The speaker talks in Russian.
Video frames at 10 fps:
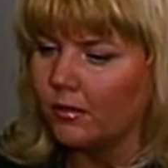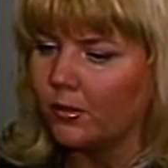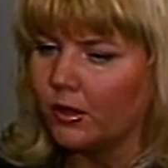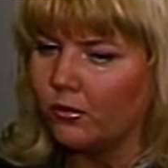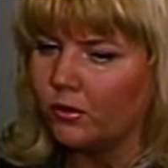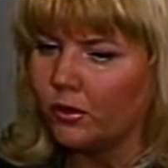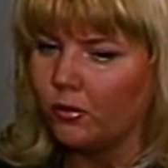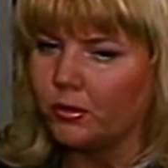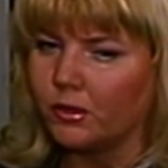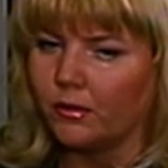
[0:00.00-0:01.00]
Мировое
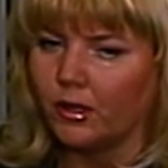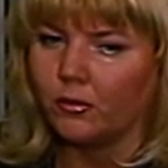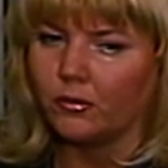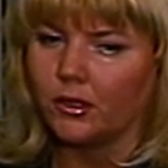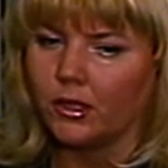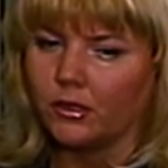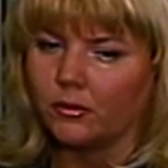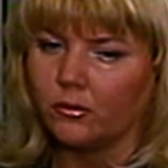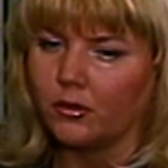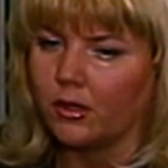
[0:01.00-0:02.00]
сообщество, на мой взгляд,
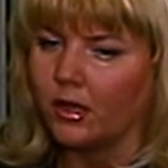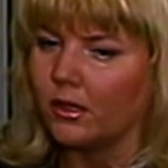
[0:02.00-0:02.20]
сегодня как